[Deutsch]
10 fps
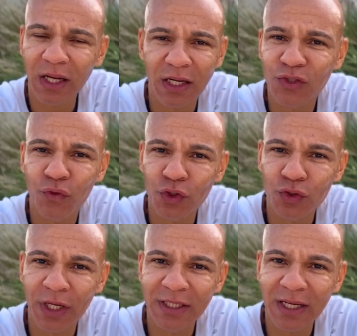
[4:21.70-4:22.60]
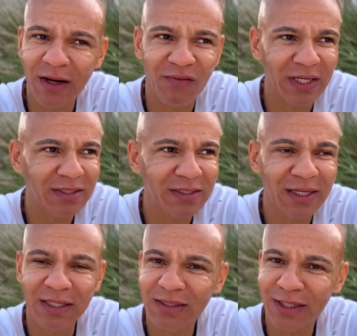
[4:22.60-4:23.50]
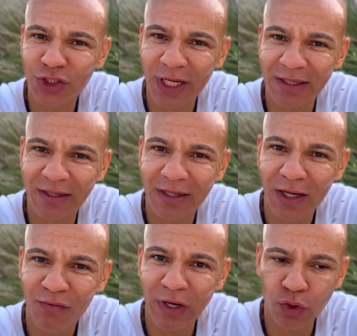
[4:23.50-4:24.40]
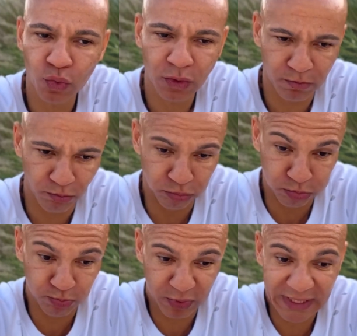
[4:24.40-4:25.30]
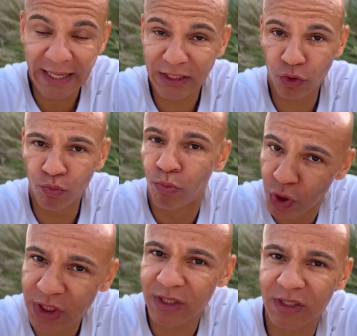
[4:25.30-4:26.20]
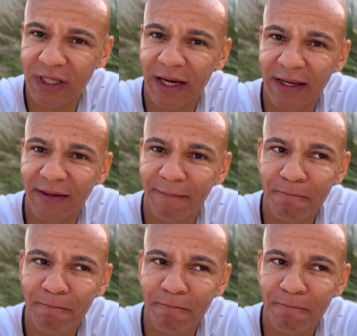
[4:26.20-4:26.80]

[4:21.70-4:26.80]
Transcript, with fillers: nein, das würdest du ja nicht sagen, weil das ist ja nicht dein Standard. Weil du sagst ja, du musst es erreichen.